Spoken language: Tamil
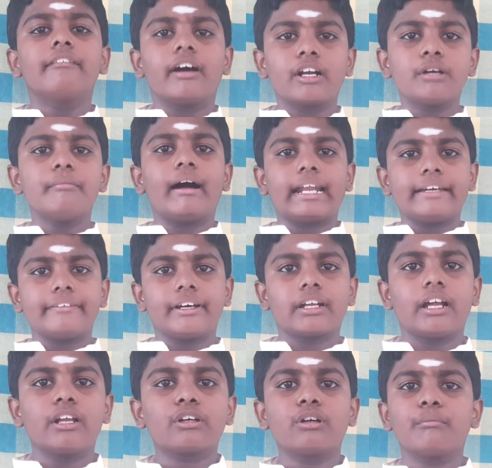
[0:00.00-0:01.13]
வரும்
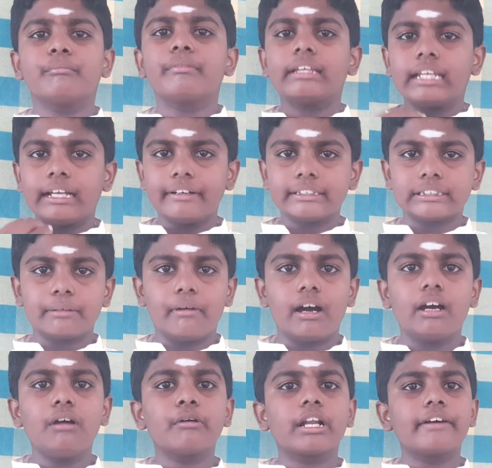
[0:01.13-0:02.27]
அனைவர்களுக்கும்
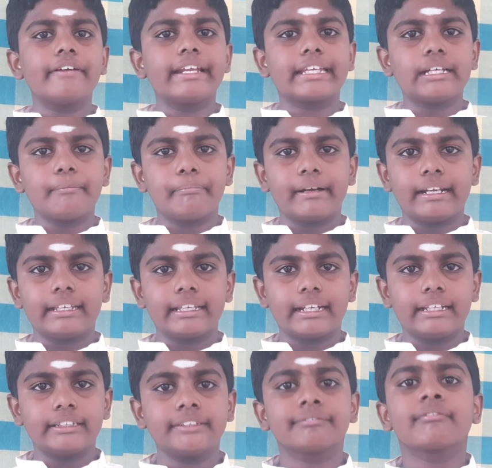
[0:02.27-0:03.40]
இலவசமாக
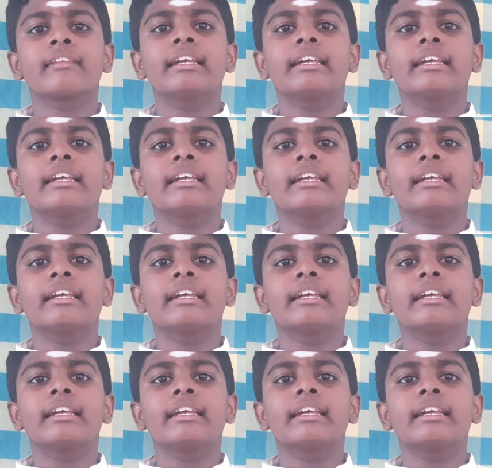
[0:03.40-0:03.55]
உணவளிக்கப்படுகிறது